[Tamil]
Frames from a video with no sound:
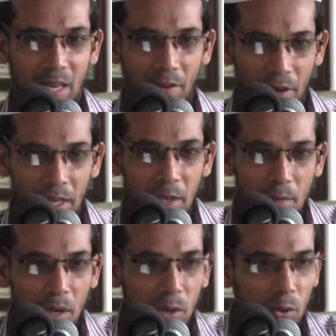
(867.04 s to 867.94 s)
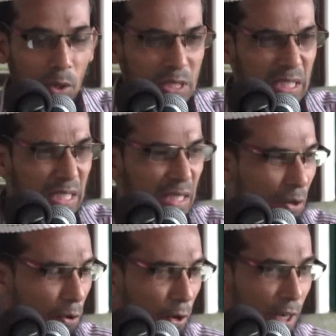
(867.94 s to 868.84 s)
அவங்க ஈமானி உணர்வு சின்ன
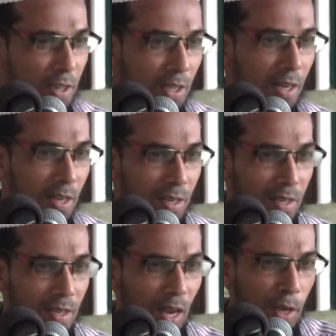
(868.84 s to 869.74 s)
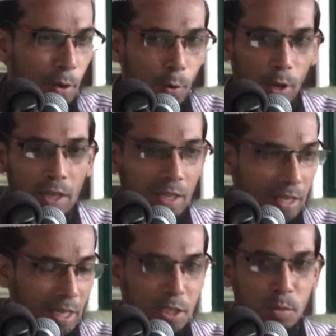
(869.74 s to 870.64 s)
குழந்தைகள் கை குழந்தை
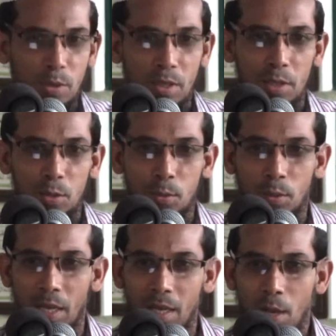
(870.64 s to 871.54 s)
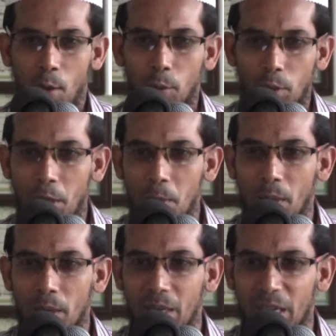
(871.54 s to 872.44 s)
நேற்று முதனாத்து கூட ஒரு
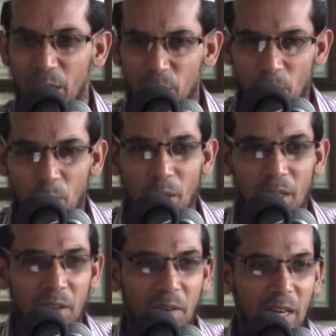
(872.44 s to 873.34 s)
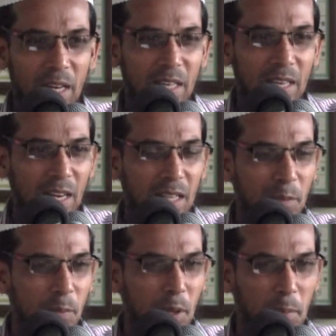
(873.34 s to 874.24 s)
இடிபாடுக்குள்ளேருந்து ஒரு குழந்தைய வெளியெடுக்கிறாங்க
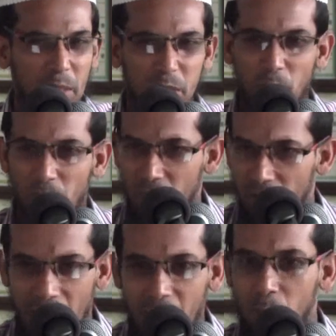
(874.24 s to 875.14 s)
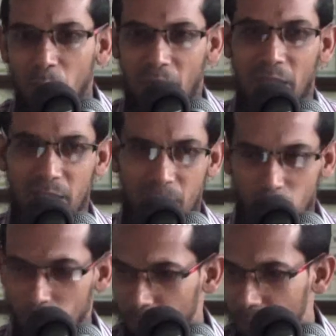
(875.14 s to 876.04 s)
அந்த புள்ள பச்சை நடக்க முடியாது
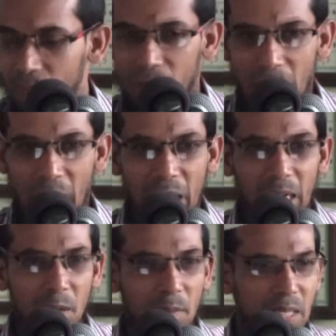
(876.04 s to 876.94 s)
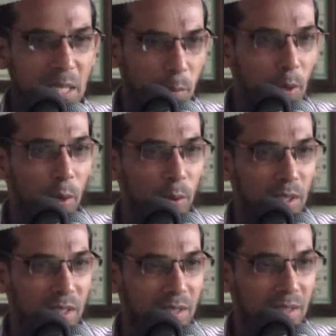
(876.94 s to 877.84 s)
ஒரு ஆறு ஏழு மாத புள்ளை உண்டு